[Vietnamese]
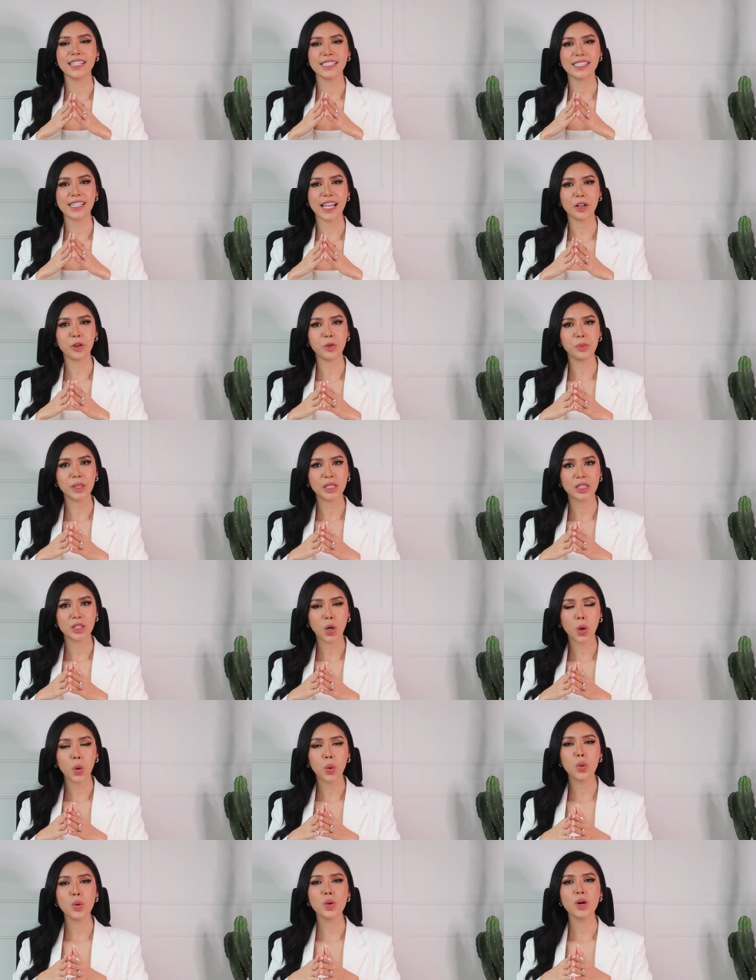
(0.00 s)
chia sẻ của Minh
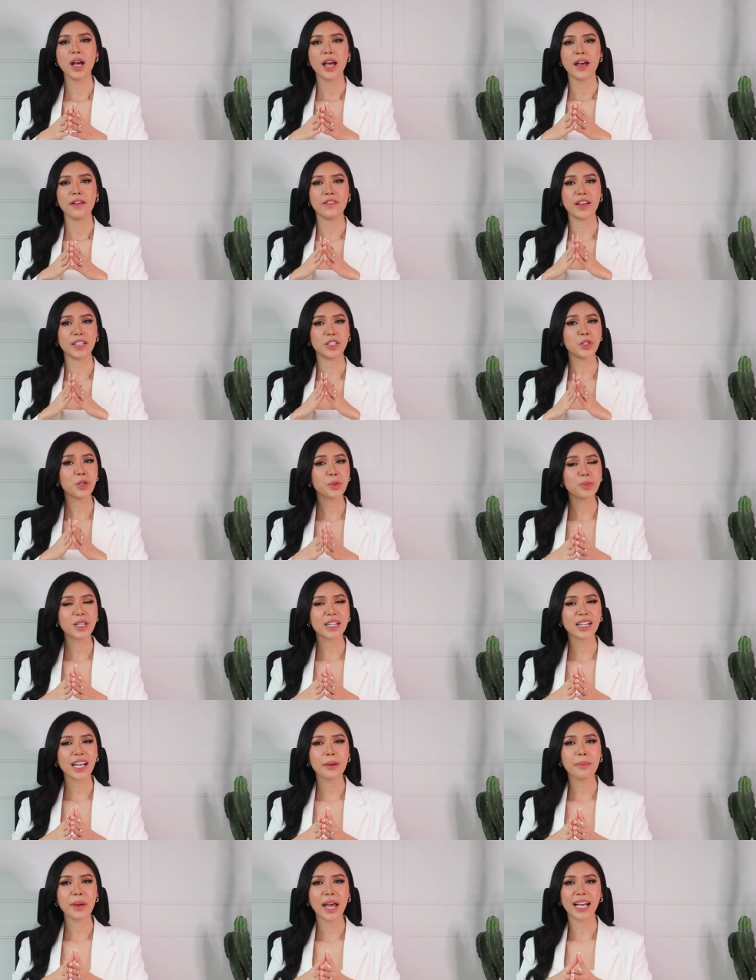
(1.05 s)
Tú Và chúc
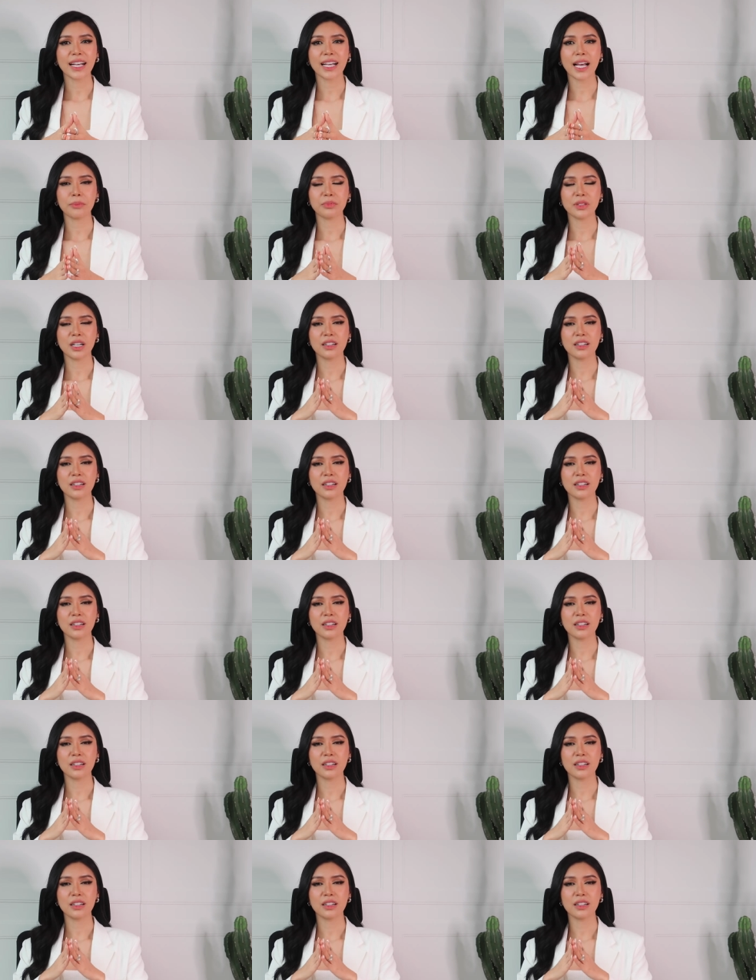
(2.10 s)
cho các bạn gặp